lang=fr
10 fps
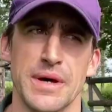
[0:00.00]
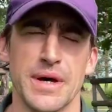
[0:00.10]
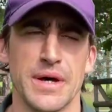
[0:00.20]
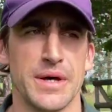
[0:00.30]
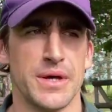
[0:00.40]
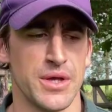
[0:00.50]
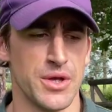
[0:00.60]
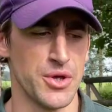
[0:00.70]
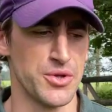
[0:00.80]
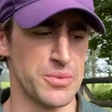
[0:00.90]
euh,
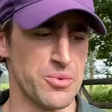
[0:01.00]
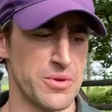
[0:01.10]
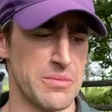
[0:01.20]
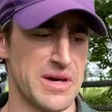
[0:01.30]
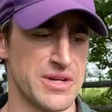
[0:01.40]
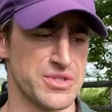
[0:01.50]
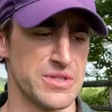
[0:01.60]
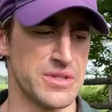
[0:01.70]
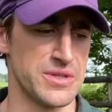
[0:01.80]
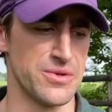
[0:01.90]
un petit peu de marge,
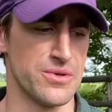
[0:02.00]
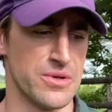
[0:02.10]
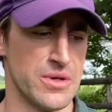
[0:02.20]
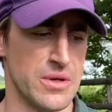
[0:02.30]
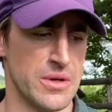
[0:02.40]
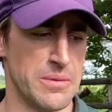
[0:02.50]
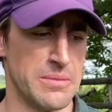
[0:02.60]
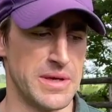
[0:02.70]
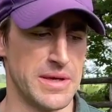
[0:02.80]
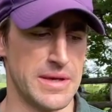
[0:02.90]
de temps.
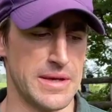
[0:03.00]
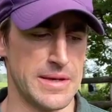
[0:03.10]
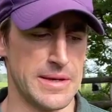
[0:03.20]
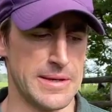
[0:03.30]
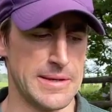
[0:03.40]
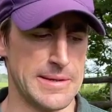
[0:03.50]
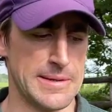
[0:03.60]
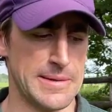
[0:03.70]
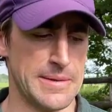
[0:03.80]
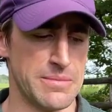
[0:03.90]

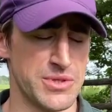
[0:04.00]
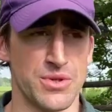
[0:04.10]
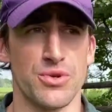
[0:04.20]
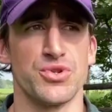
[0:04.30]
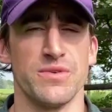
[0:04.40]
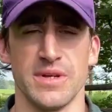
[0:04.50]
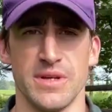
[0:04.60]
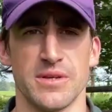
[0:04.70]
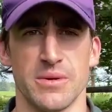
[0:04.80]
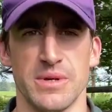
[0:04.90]
Mais, sinon, le chevalier est
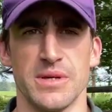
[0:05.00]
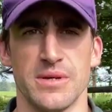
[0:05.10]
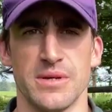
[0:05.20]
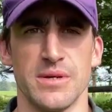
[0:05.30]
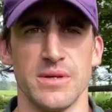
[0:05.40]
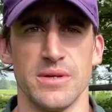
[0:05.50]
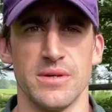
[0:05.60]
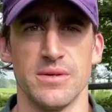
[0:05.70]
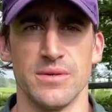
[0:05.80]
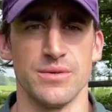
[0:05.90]
très bien. Et,
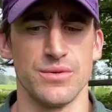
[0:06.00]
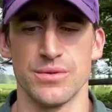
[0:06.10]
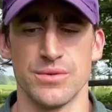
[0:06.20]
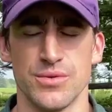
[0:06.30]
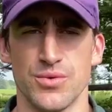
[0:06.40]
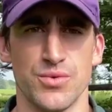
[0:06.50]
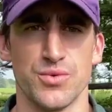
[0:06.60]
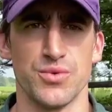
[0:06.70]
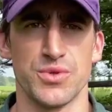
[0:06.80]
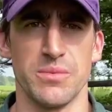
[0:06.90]

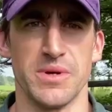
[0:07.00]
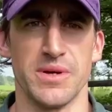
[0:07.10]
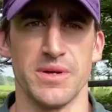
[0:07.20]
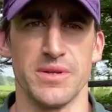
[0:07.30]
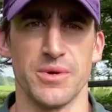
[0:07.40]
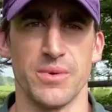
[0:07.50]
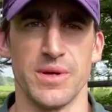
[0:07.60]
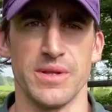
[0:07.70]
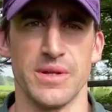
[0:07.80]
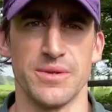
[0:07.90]
tout s'est bien déroulé
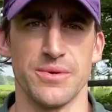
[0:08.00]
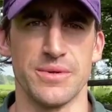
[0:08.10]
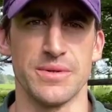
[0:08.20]
dans le temps